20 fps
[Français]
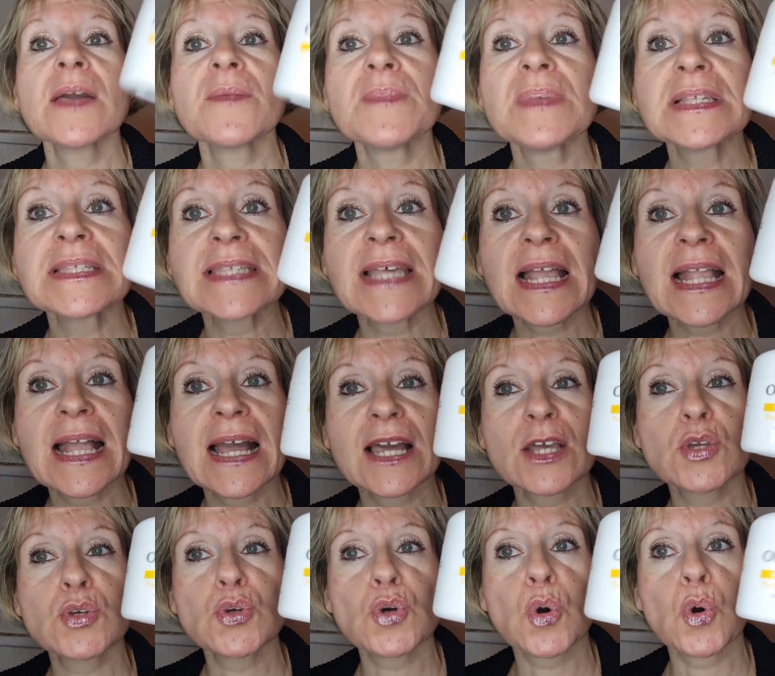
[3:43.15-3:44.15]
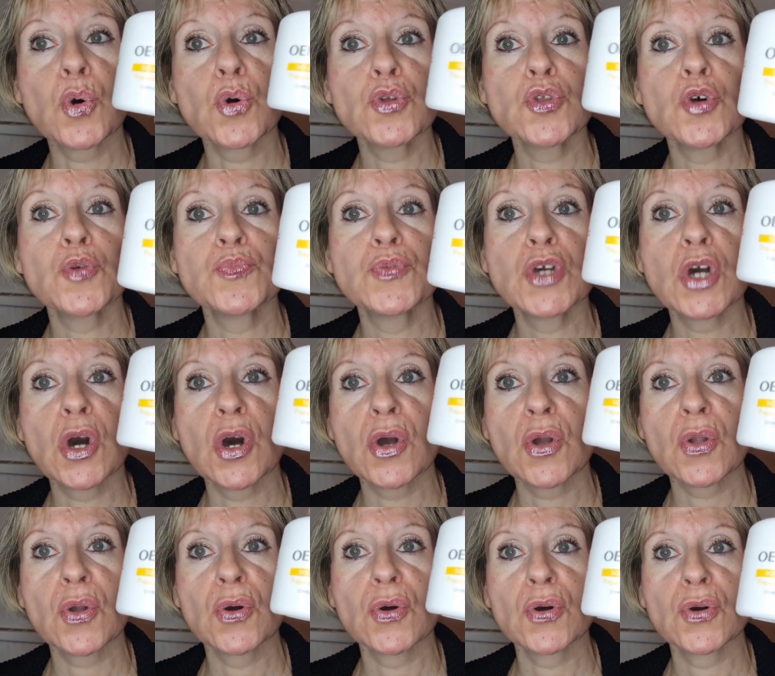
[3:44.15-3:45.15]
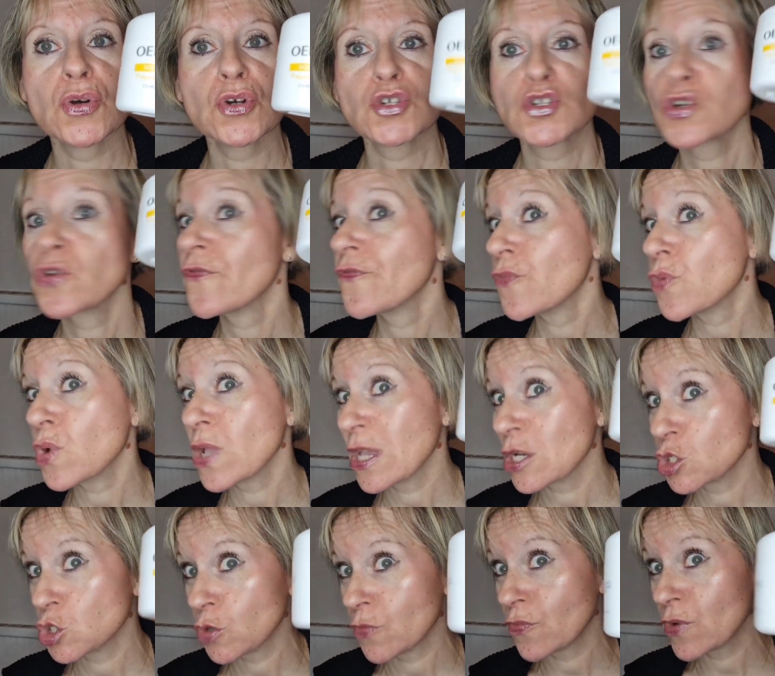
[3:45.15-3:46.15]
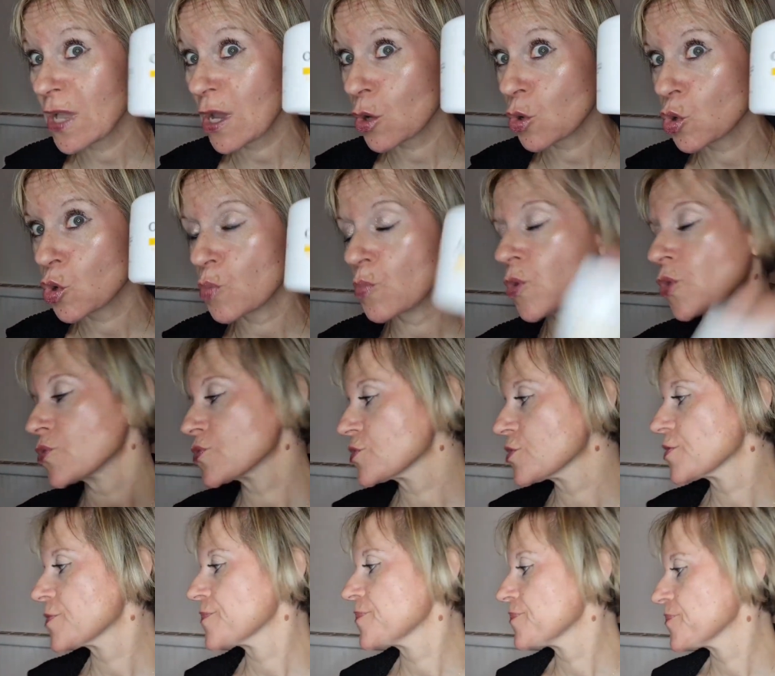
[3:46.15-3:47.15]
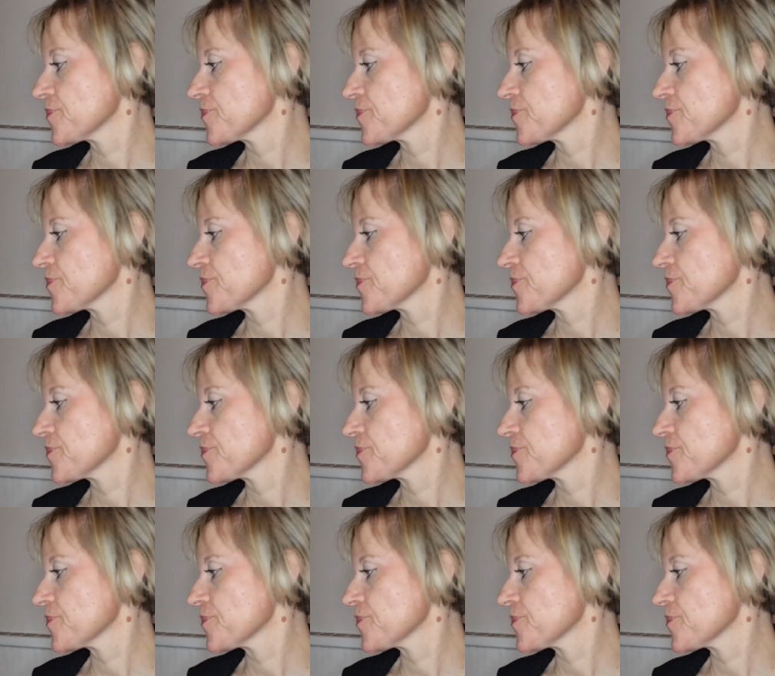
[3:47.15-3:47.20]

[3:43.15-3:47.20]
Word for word: Mais ça, la cure au euh, je vous, je vous la recommande.